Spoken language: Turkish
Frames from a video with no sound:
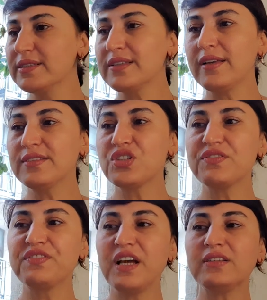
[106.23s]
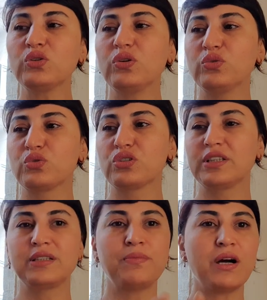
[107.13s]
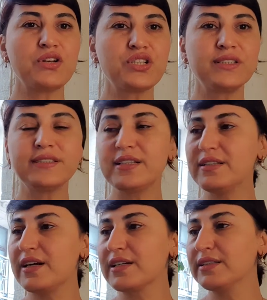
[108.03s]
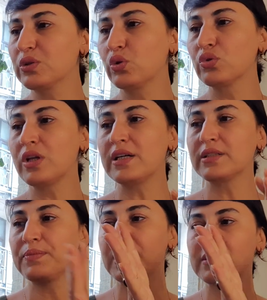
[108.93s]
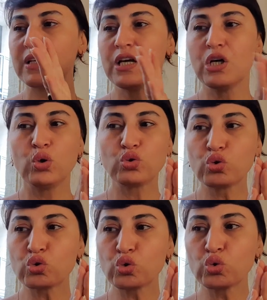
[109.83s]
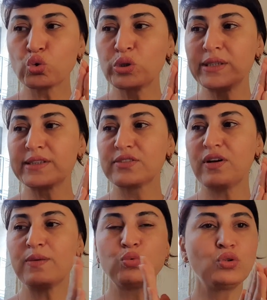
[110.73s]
Sadece fiyat konusu ya da maaşınızla alakalı konularda biraz huzursuzluklarınız var.